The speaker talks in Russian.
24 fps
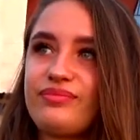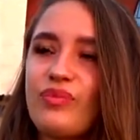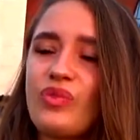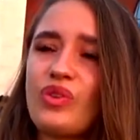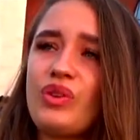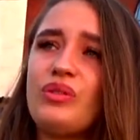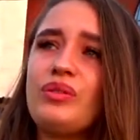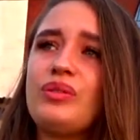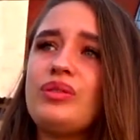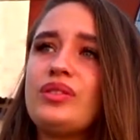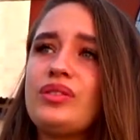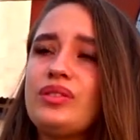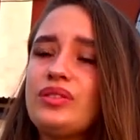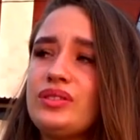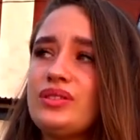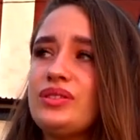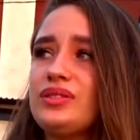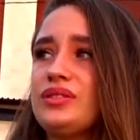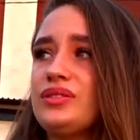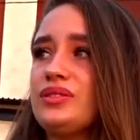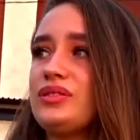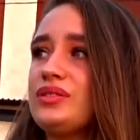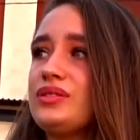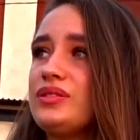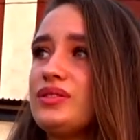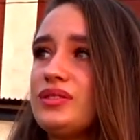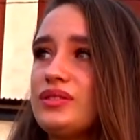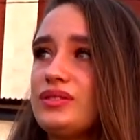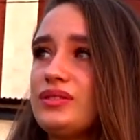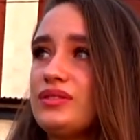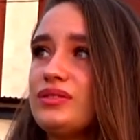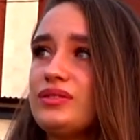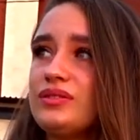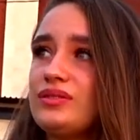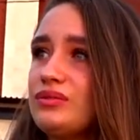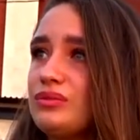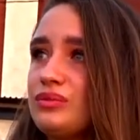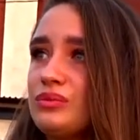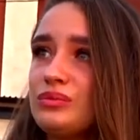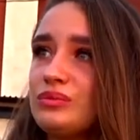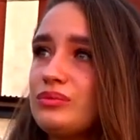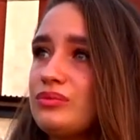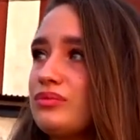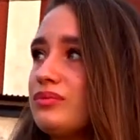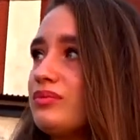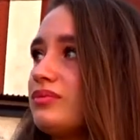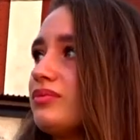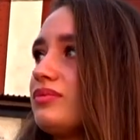Э,
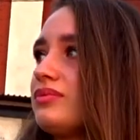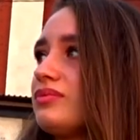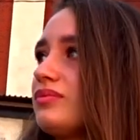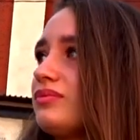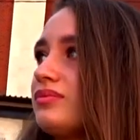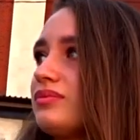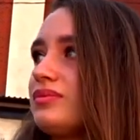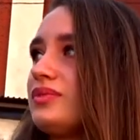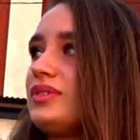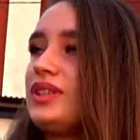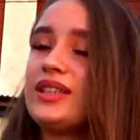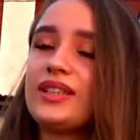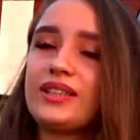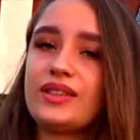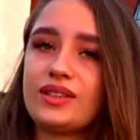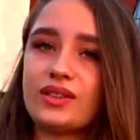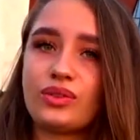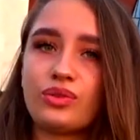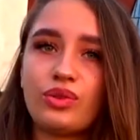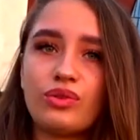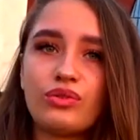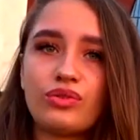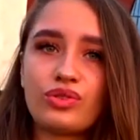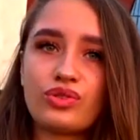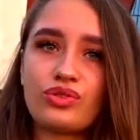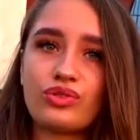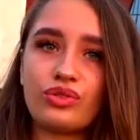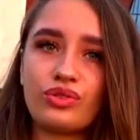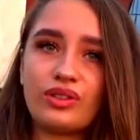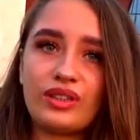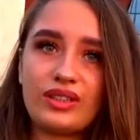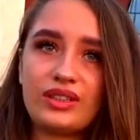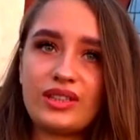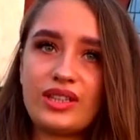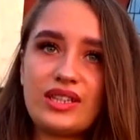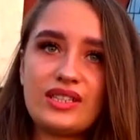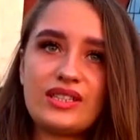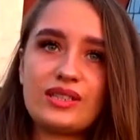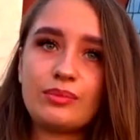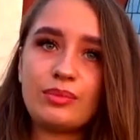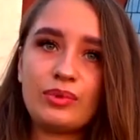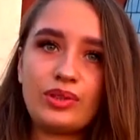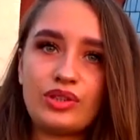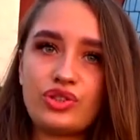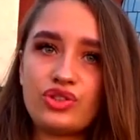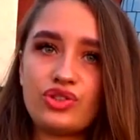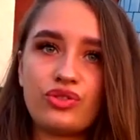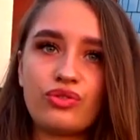нет такого, что на третьем
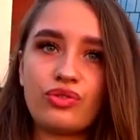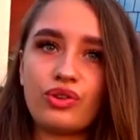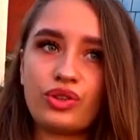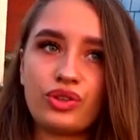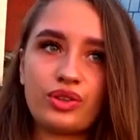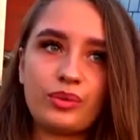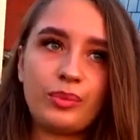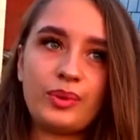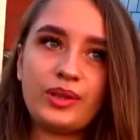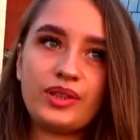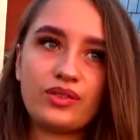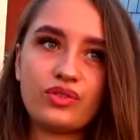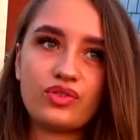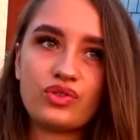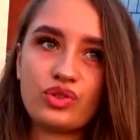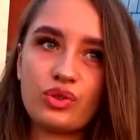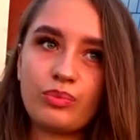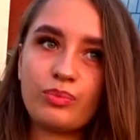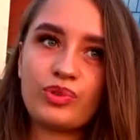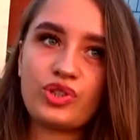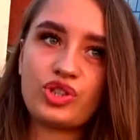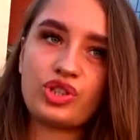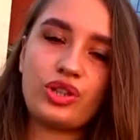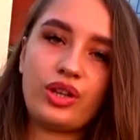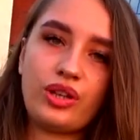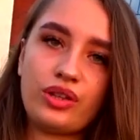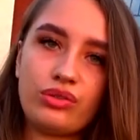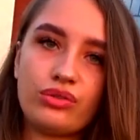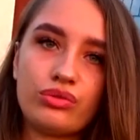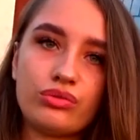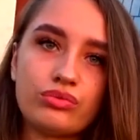и на четвертом. Это все по желанию.